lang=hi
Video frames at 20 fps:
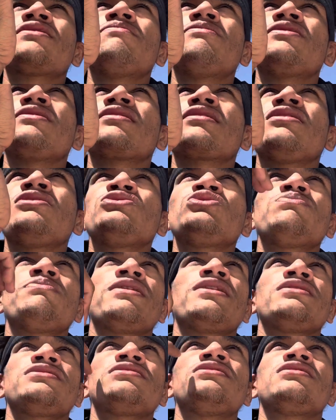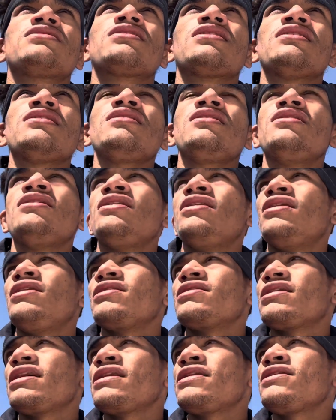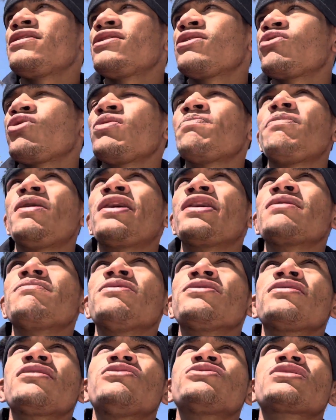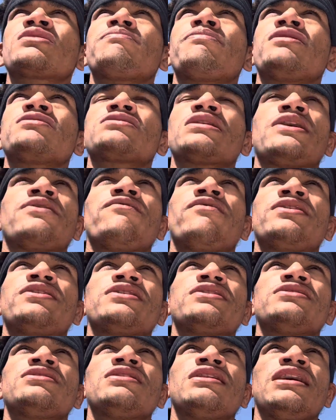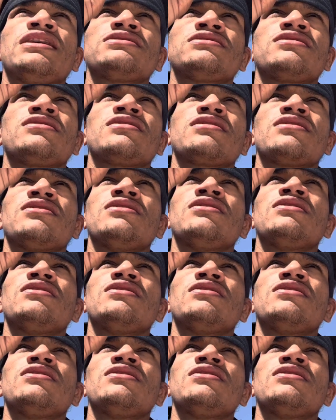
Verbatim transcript: बनने के लिए जो मैंने सीखा है हम्म। ये नहीं कि कोई पहाड़ी बंदा उसके पास एडवांटेज है ऐसा नहीं है